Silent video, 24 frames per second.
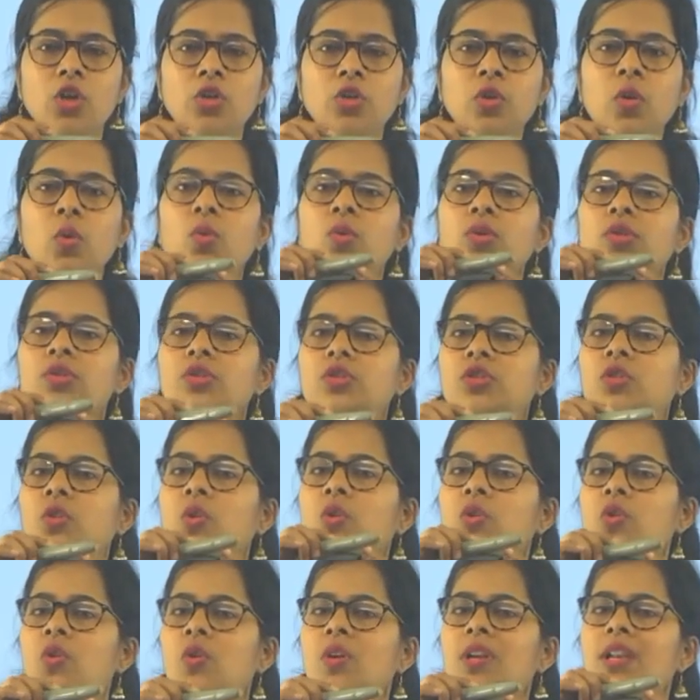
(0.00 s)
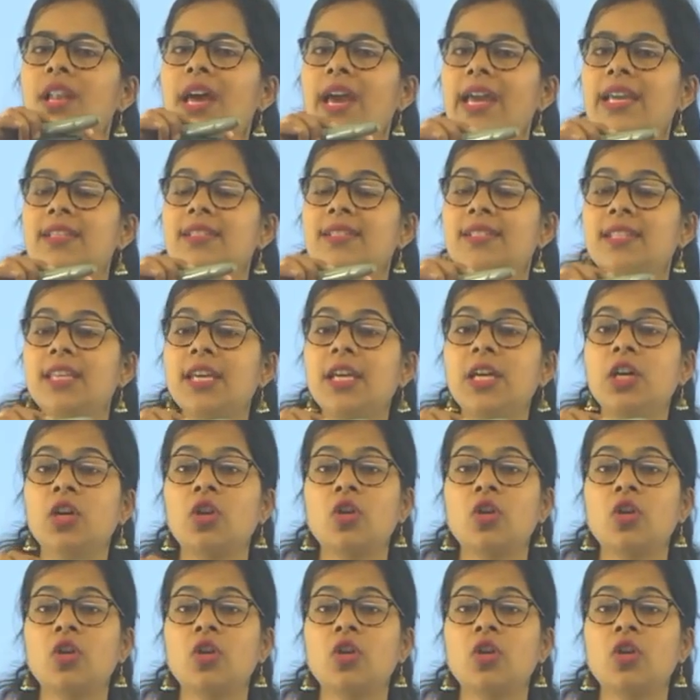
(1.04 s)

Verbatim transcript: तो उन दोनों लाइंस के